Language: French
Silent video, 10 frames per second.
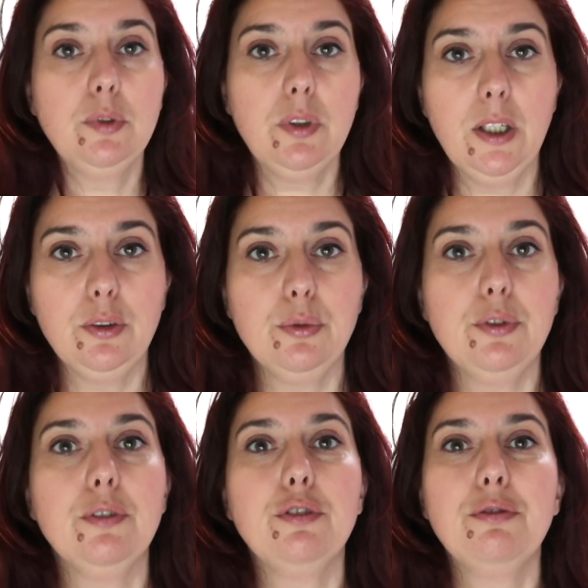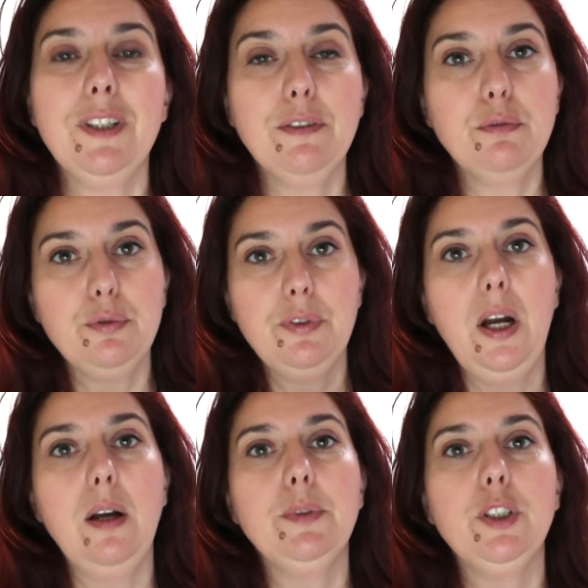Bonjour à tous, je voulais vous
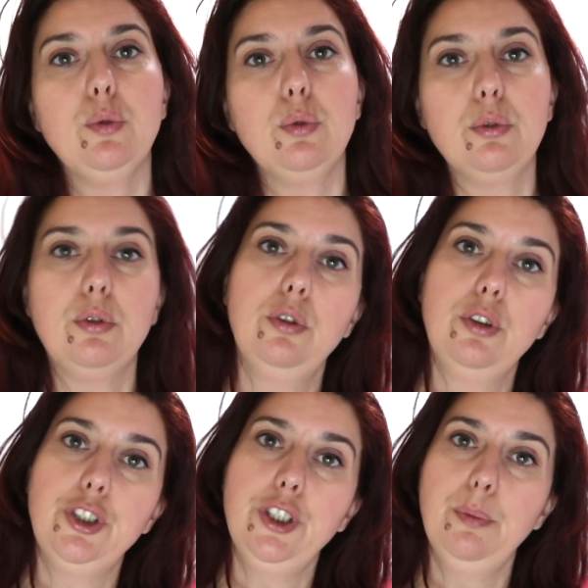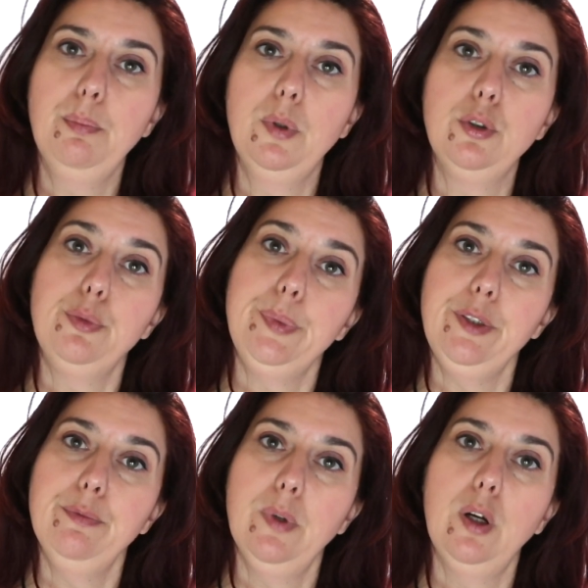faire un petit cours de gym
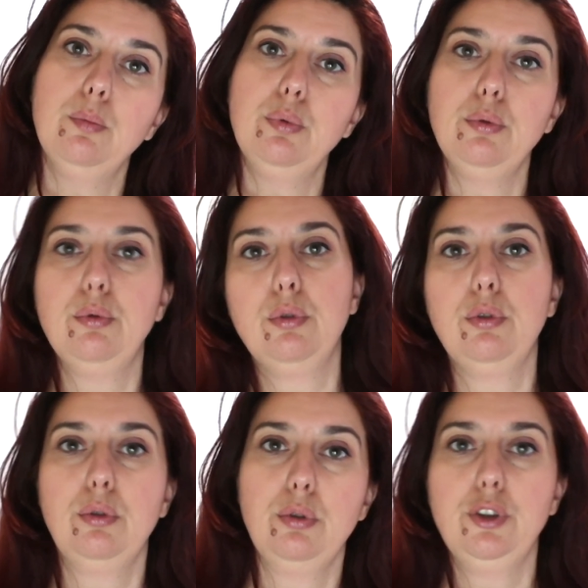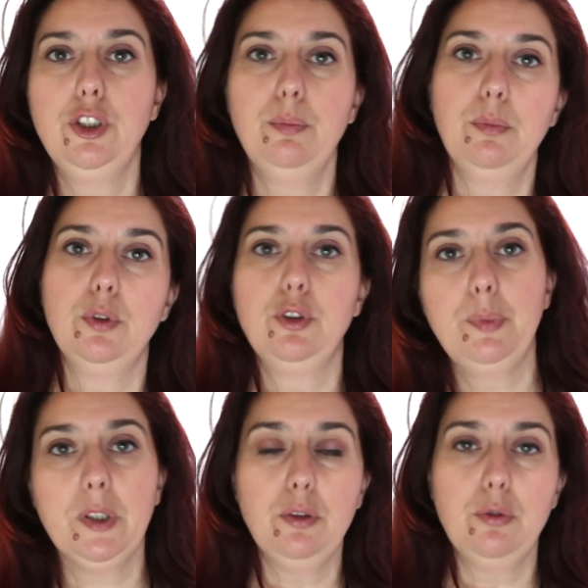un peu de gym
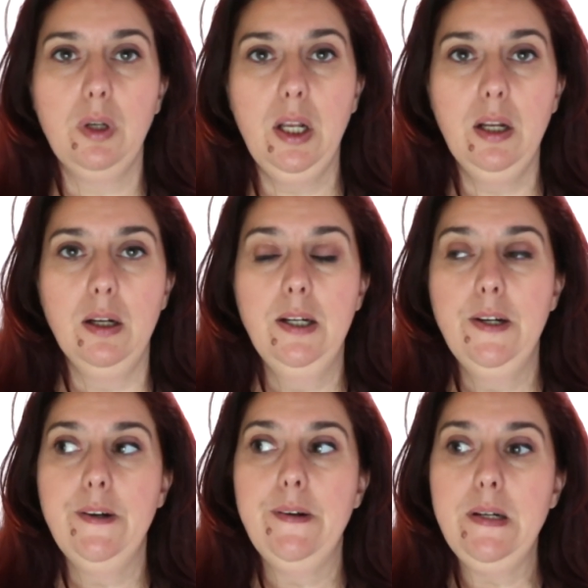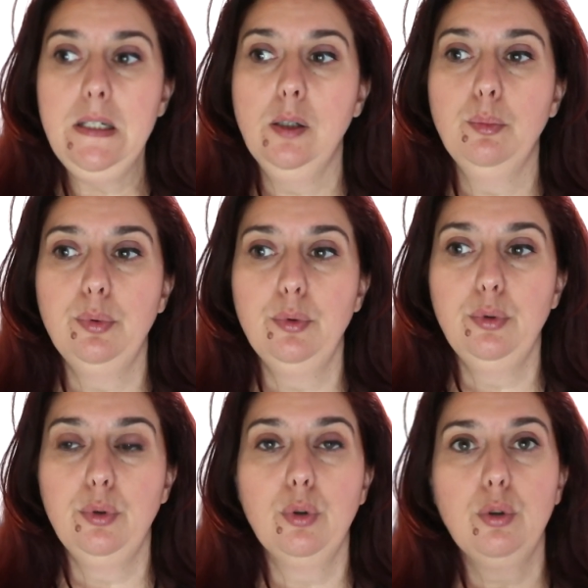spirituel, un peu
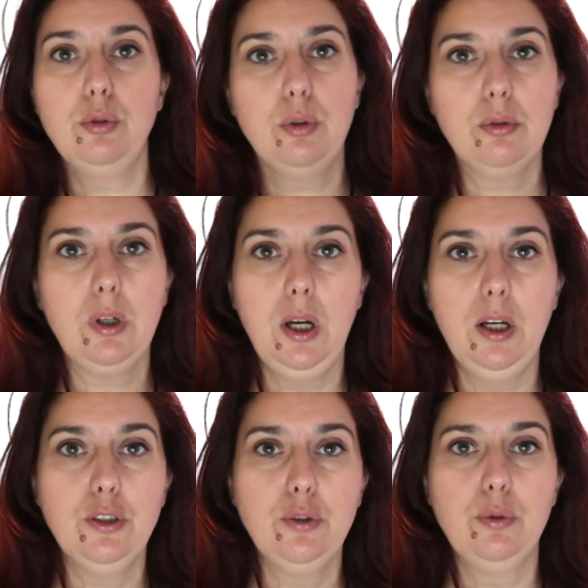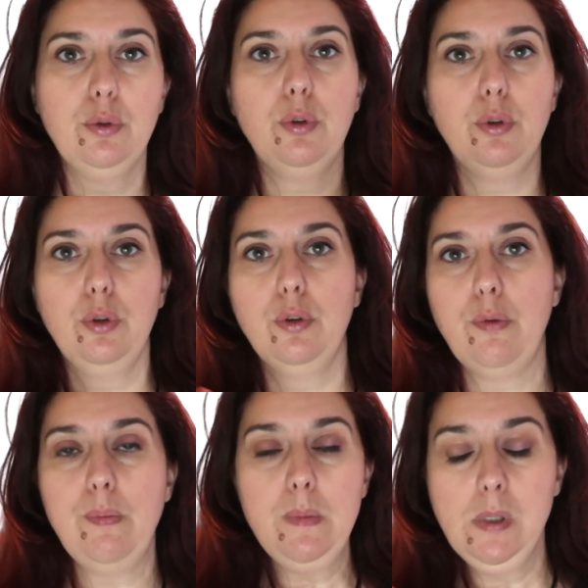de recentrage, de